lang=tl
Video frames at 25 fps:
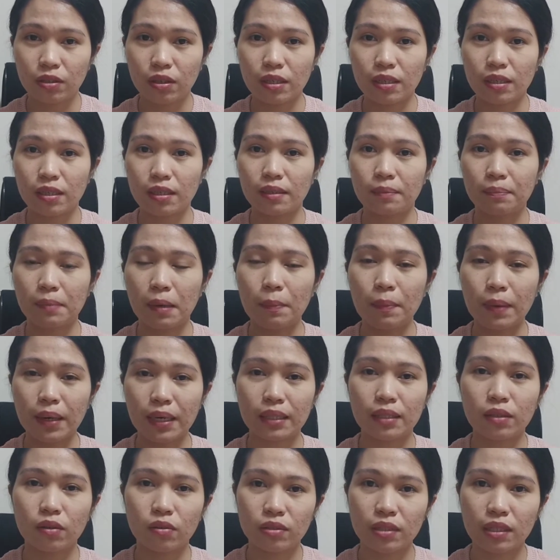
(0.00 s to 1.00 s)

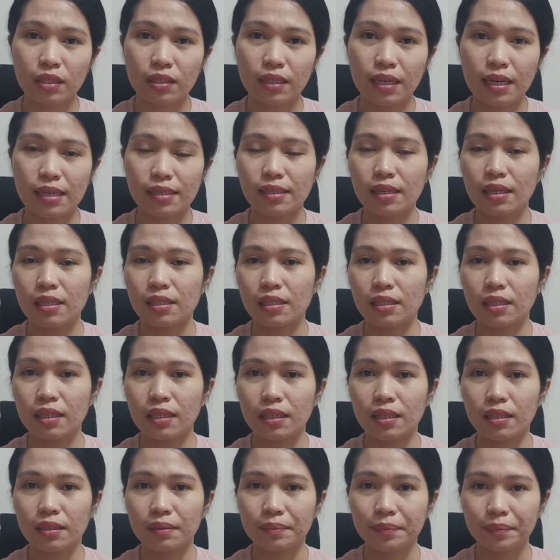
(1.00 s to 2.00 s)
Ipapakita ko dyan guys sa
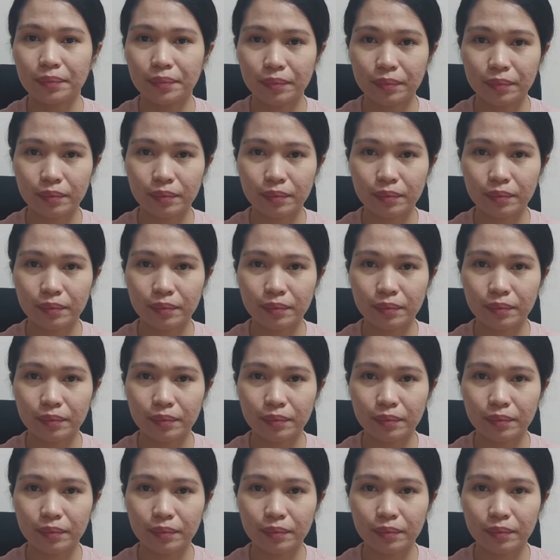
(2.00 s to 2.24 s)
screen.